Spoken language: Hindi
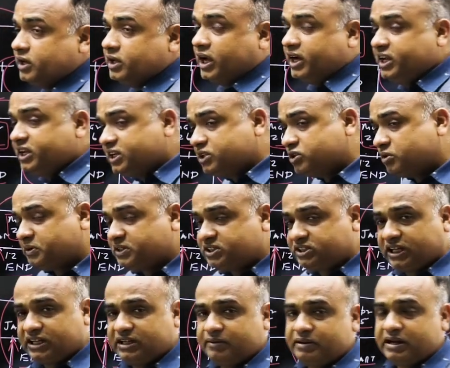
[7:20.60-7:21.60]
यानी कि जो
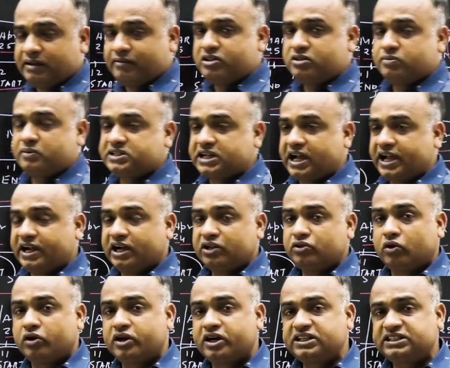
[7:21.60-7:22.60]
बच्चा जब इलेवंथ में
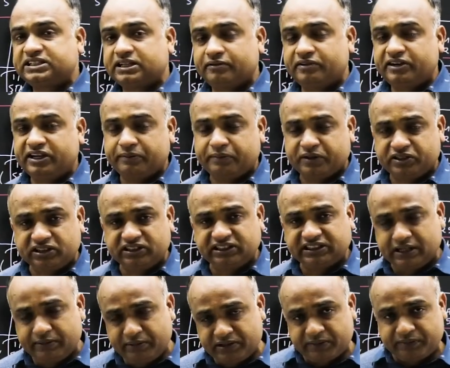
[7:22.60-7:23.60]
जाएगा तो ऑलरेडी सेवेंटी
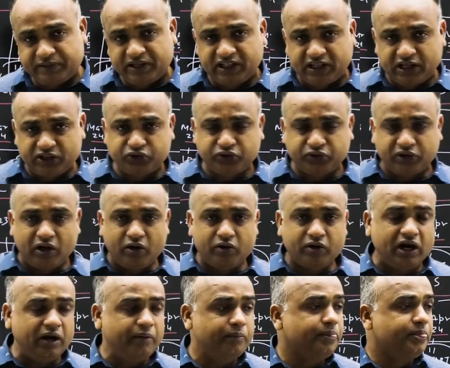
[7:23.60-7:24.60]
परसेंट सिलेबस अपना कर चुका
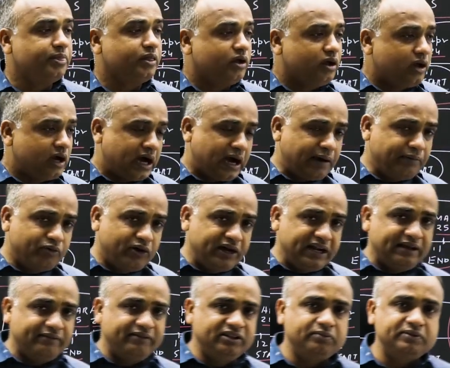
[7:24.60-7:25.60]
होगा अब
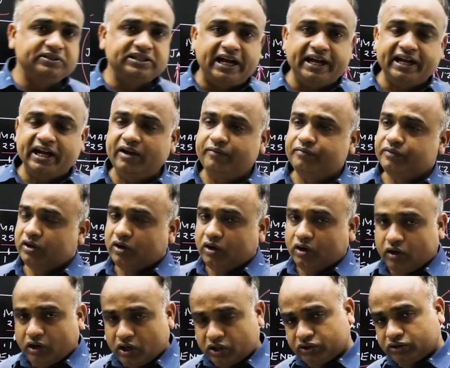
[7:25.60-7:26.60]
वो इलेवंथ में जाएगा
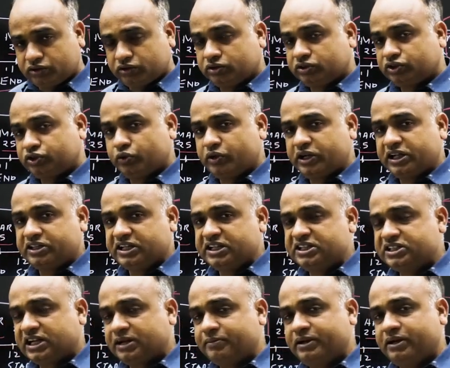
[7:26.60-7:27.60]
और शुरू के
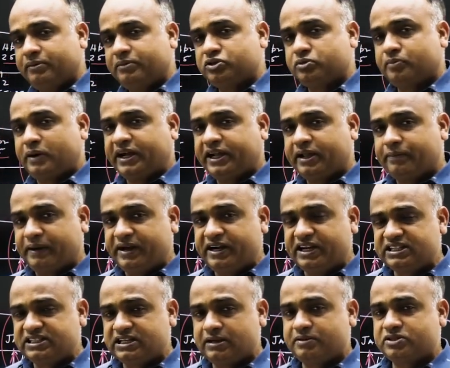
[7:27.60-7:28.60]
तीन चार महीने में जो बाकी
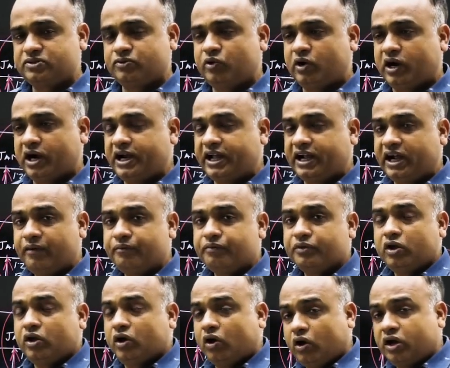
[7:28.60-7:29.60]
पेंडिंग सिलेबस है वो कर लेगा
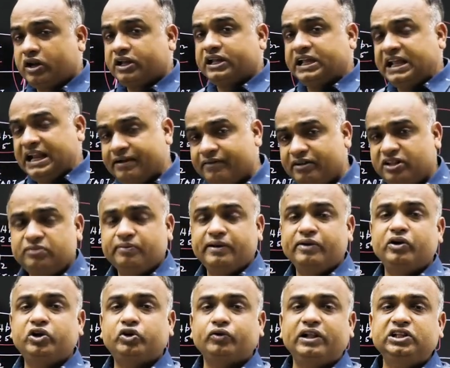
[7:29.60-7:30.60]
और इलेवंथ
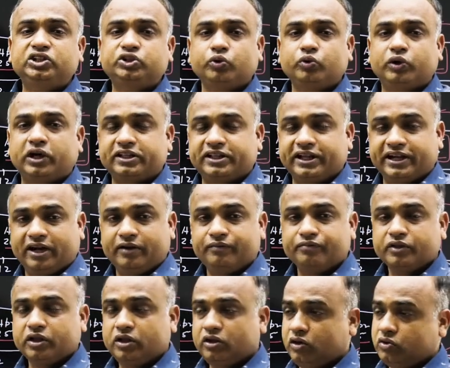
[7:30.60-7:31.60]
में वो ट्वेल्थ शुरू कर देगा
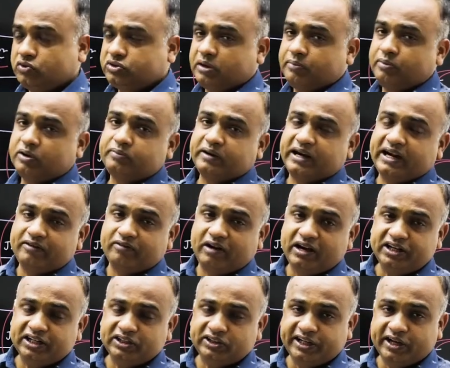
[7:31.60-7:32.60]
उसका बहुत बड़ा
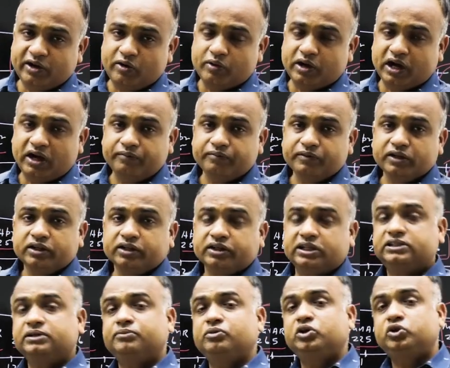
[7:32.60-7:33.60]
एडवांटेज ये होगा
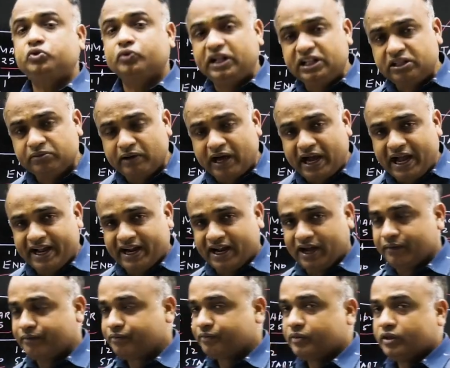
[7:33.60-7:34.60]
कि जब वो ट्वेल्थ में आएगा